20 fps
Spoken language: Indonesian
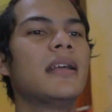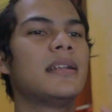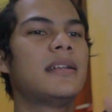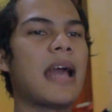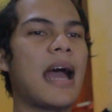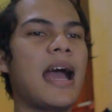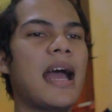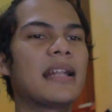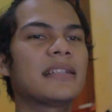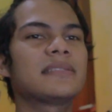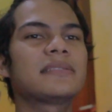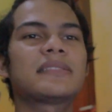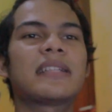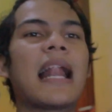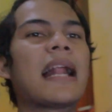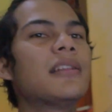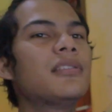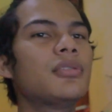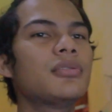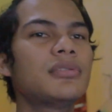Dan
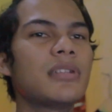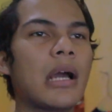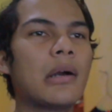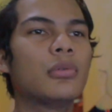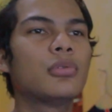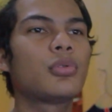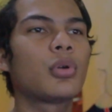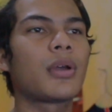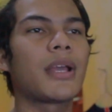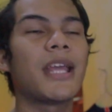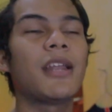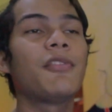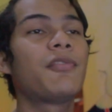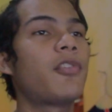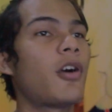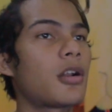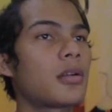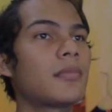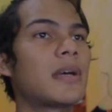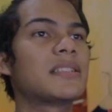selanjutnya untuk
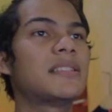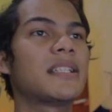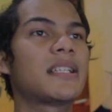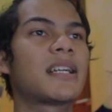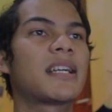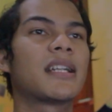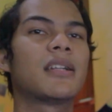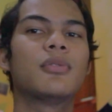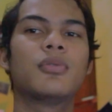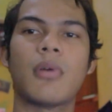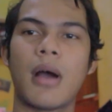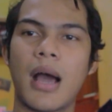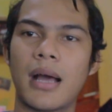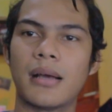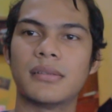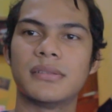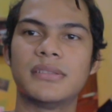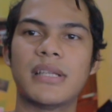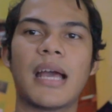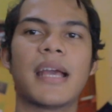informasi kedua
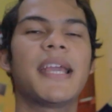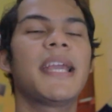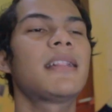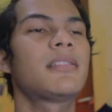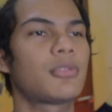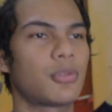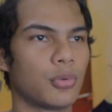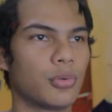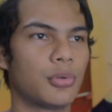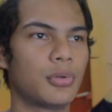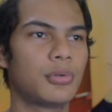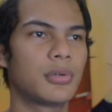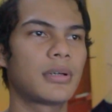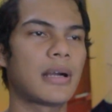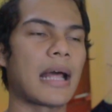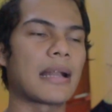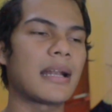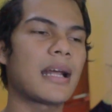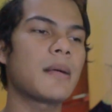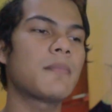yaitu
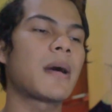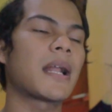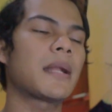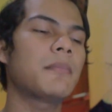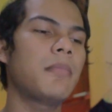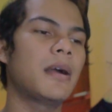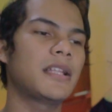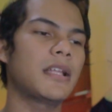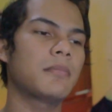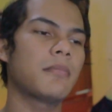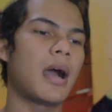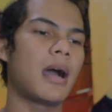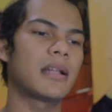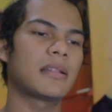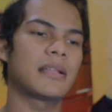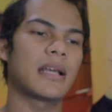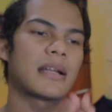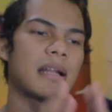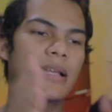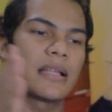karena kemarin banyak
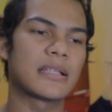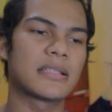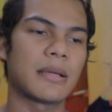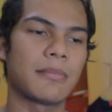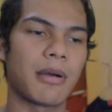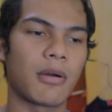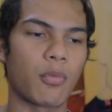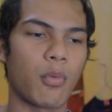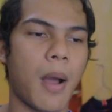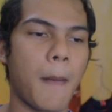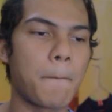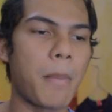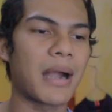banget yang nanya sama gua,